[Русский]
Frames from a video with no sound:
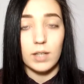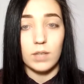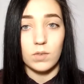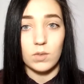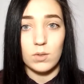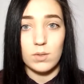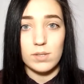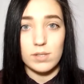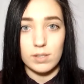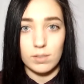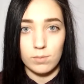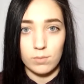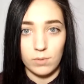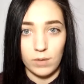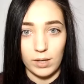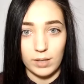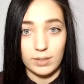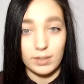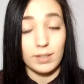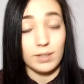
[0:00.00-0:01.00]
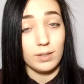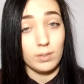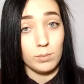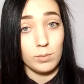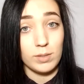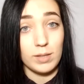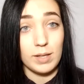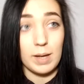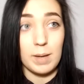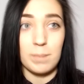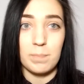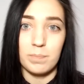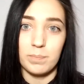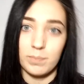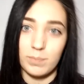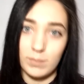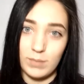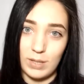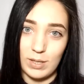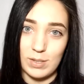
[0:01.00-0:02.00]
Но сам факт, это была
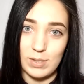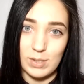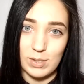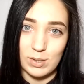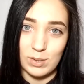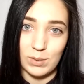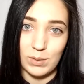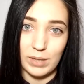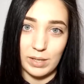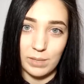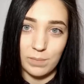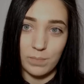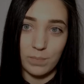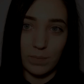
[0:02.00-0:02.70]
третья история.